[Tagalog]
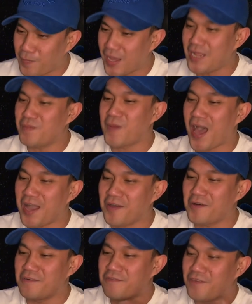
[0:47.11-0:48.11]

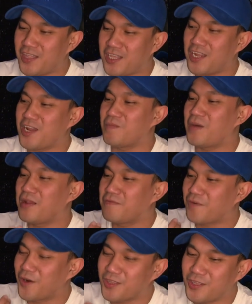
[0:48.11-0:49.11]
panibagong video na
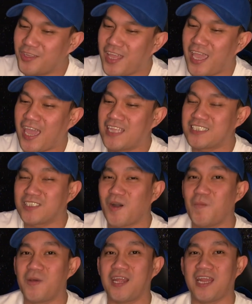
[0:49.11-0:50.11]
naman for today and
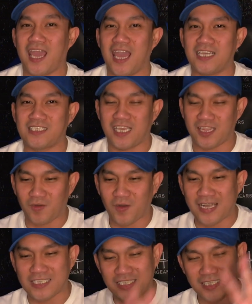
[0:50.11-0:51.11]
sobrang na-excite ako
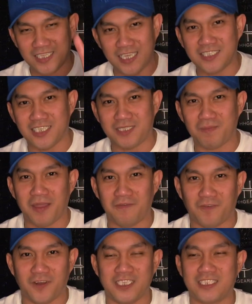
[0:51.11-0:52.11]
kasi this is my
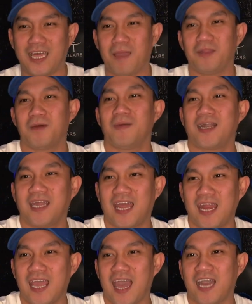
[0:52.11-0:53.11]
first time na
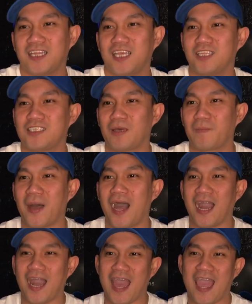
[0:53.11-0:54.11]
magre-react dito sa
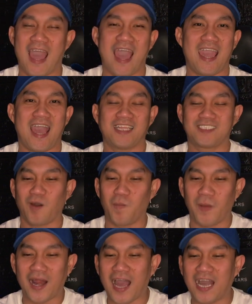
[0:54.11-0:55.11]
Pangkay. Ayan,
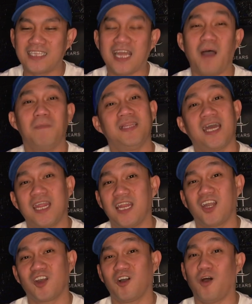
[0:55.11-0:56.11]
sobrang ang dami na rin
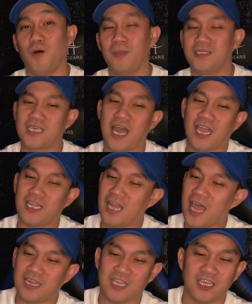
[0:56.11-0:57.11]
nagko-comment sa akin
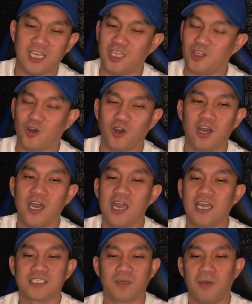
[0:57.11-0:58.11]
dati dito
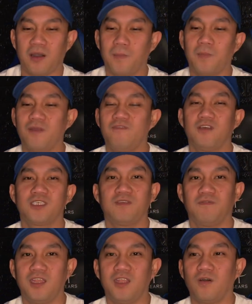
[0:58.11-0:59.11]
sa mga previous
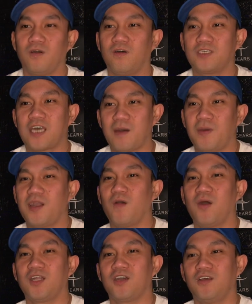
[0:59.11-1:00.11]
video ko. Sabi
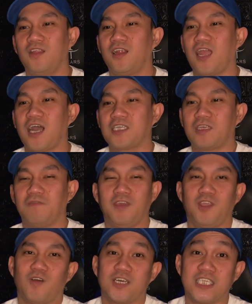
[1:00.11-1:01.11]
gawan ko doon ng reaction
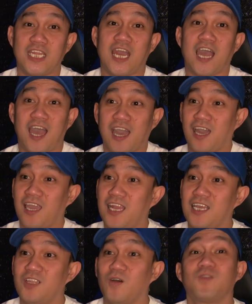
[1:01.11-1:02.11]
video kasi
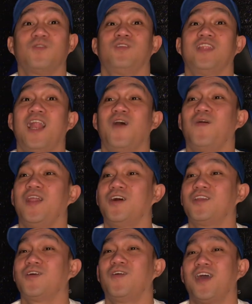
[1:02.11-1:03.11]
nakakakilig daw tong dalawa
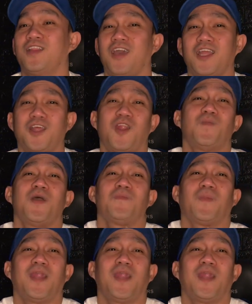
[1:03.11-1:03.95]
na to. Ito, ito na ba yung